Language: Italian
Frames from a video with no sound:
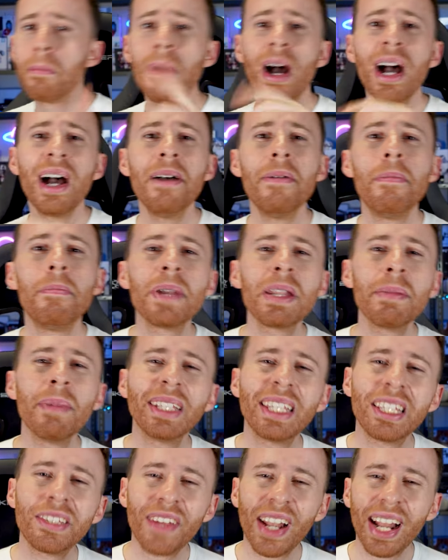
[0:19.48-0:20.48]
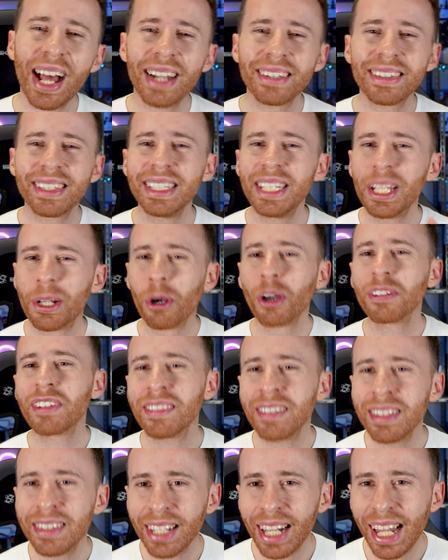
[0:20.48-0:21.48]
Ma prima di svelarti di cosa
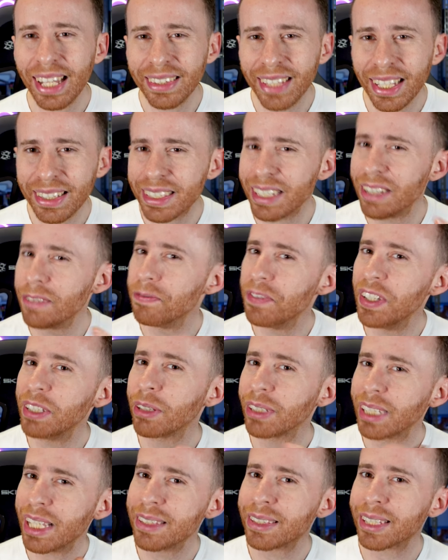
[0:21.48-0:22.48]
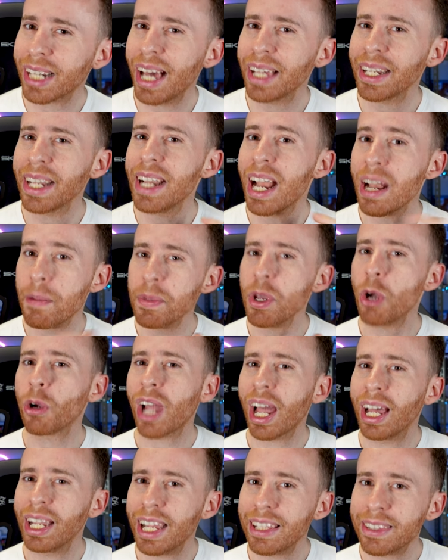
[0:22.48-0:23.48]
si tratta, ti invito ad entrare nel mio
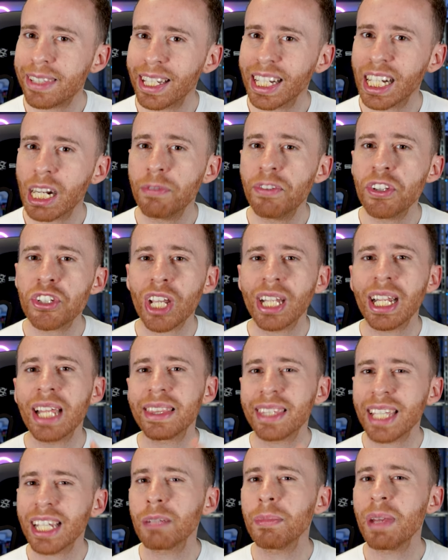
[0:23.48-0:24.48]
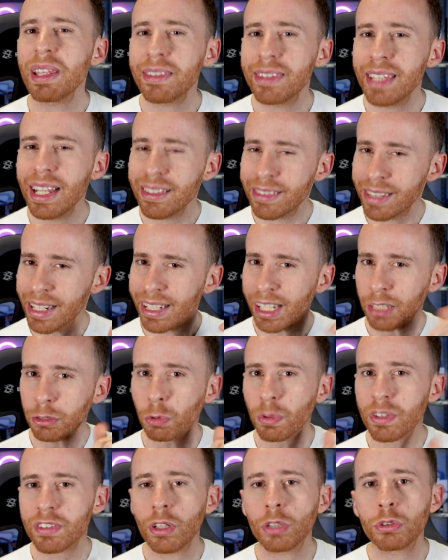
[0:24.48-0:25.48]
canale Telegram ufficiale TechBest Deals,
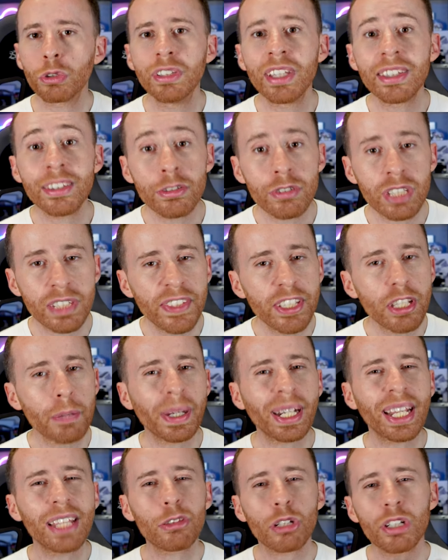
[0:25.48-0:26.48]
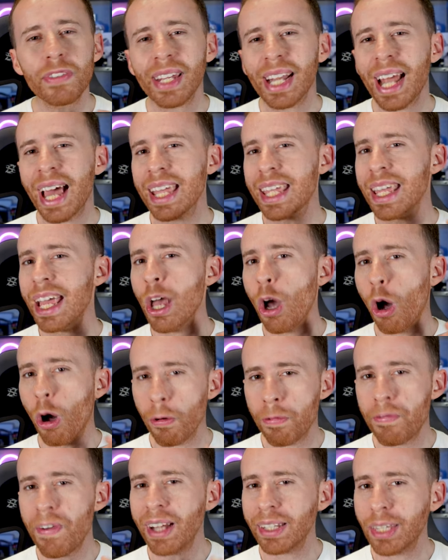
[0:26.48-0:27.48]
linkato qui sotto in descrizione del video perché troverai
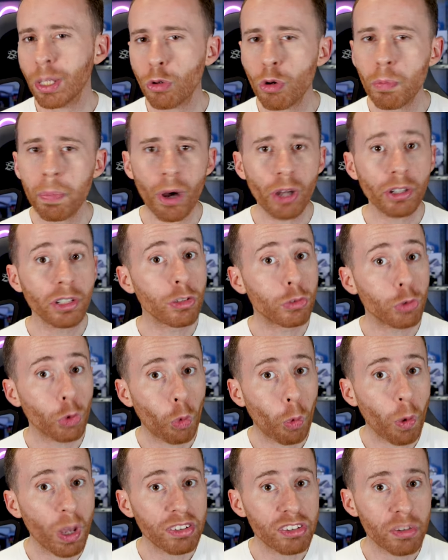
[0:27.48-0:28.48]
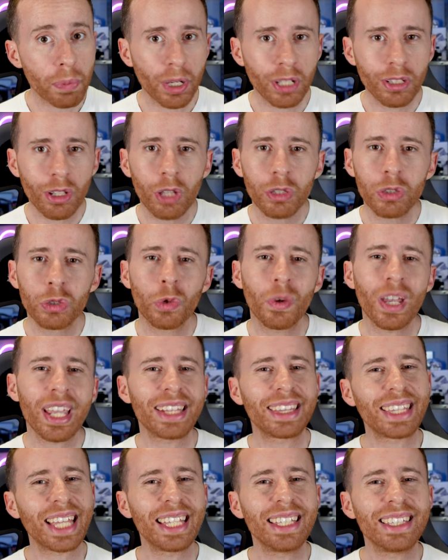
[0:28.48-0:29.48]
offerte e coupon su questo prodotto
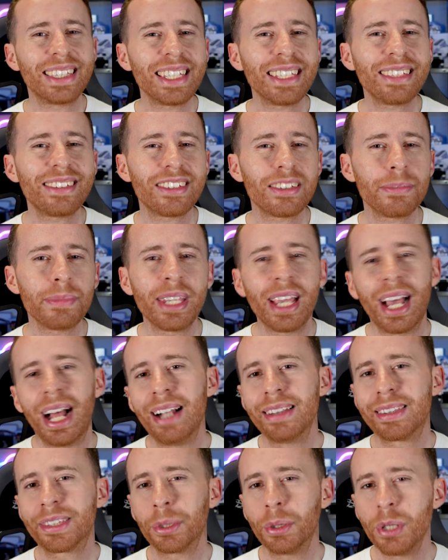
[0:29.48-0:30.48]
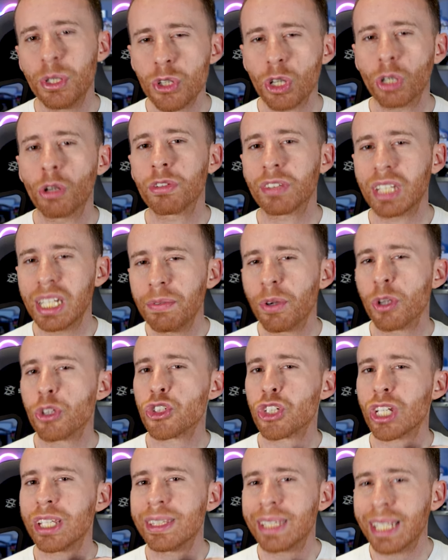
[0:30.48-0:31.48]
e tantissimi altri. Ogni giorno scrivo
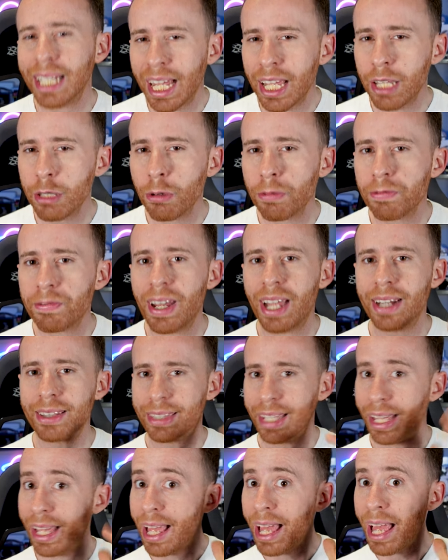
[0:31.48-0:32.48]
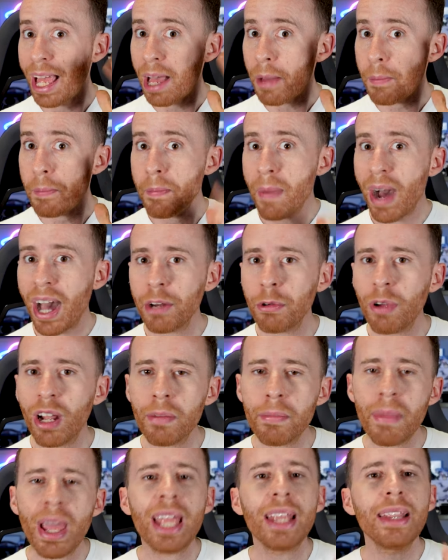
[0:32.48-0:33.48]
centinaia di offerte
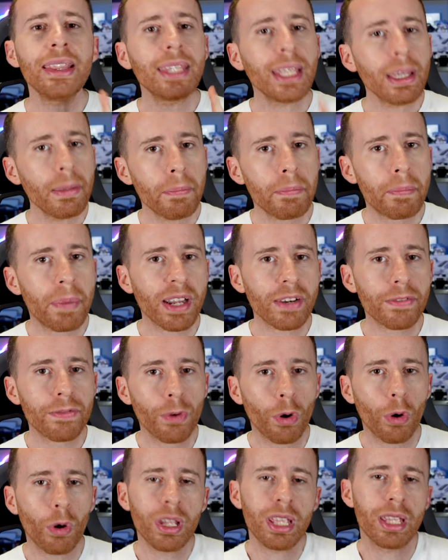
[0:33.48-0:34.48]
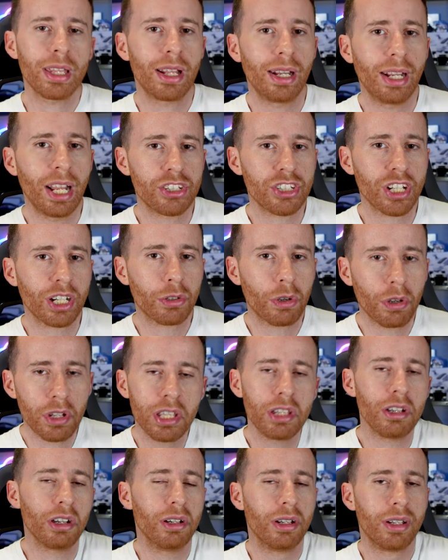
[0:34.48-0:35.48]
manualmente per voi, le cerco
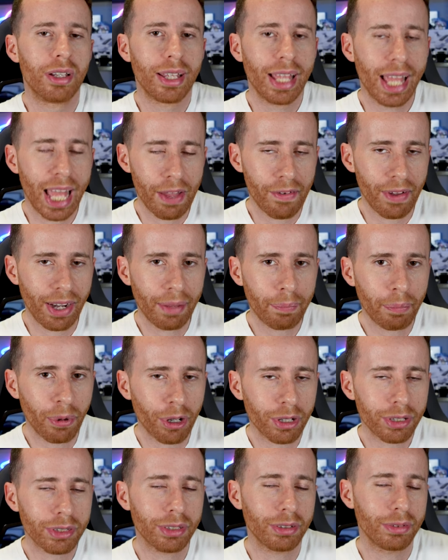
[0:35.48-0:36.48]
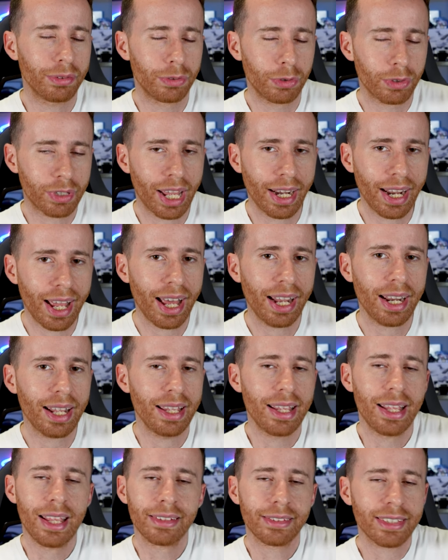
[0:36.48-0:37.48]
io e ve le porto sul
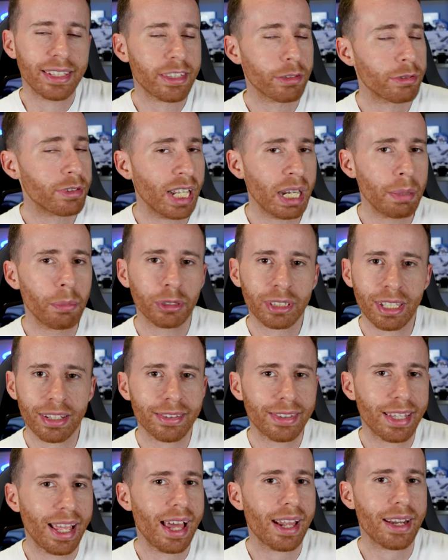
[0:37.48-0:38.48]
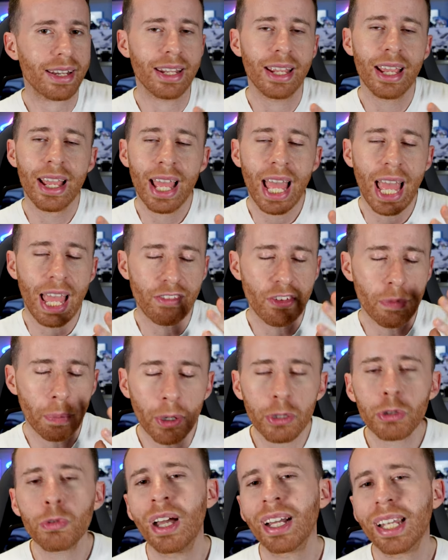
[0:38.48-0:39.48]
canale senza usare bot esterni e vi
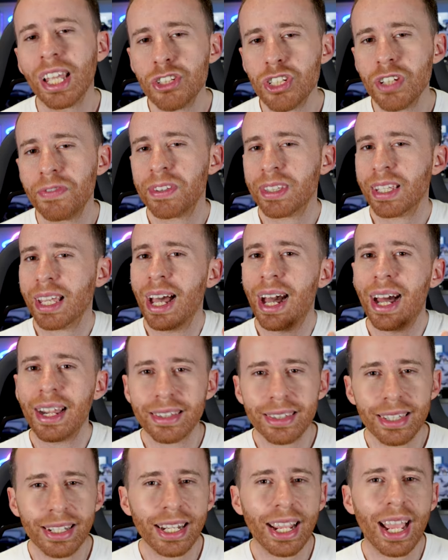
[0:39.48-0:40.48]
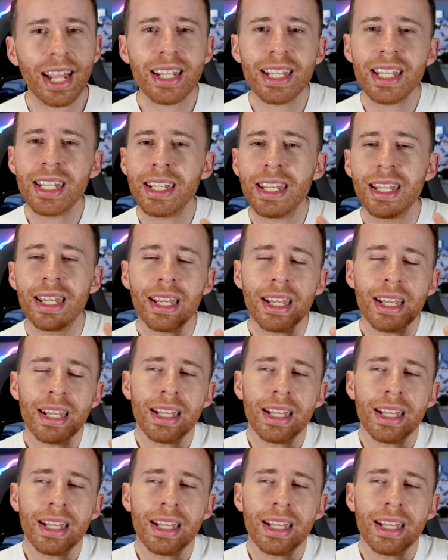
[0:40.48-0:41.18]
porto anche gift card, regalini